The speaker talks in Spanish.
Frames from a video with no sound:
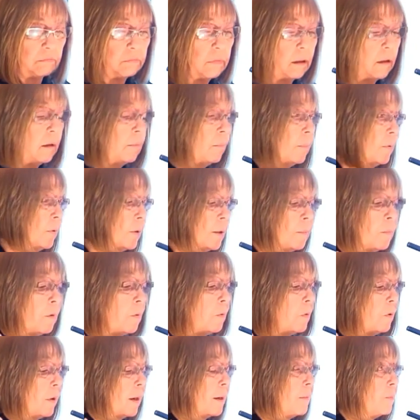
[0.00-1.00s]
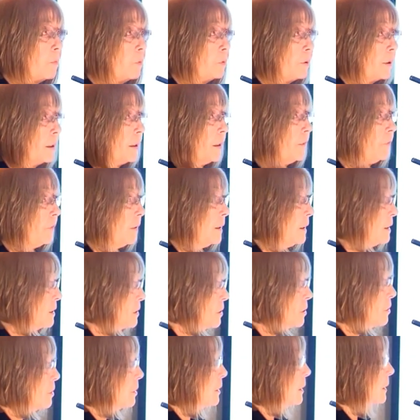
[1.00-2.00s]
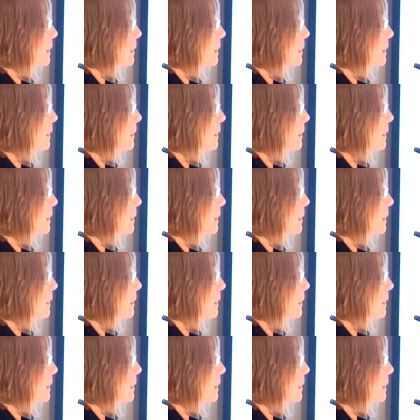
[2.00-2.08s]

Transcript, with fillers: eh, podemos buscar muchas definiciones,